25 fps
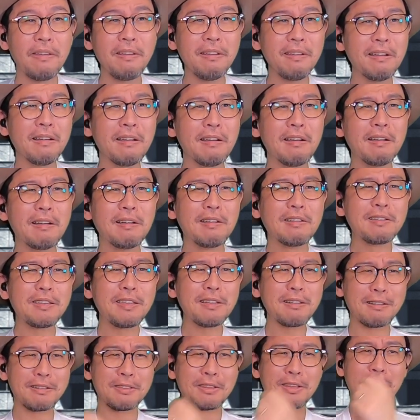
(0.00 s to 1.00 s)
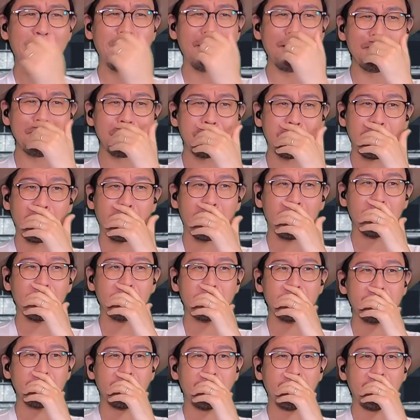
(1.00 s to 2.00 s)
えてかなんであ
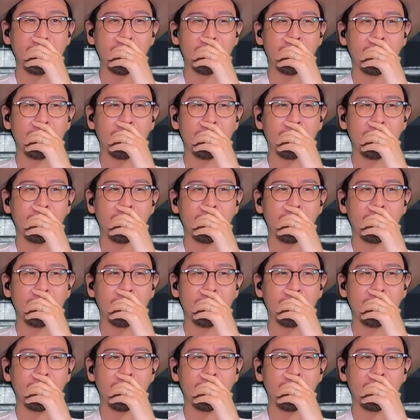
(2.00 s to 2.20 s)
んな、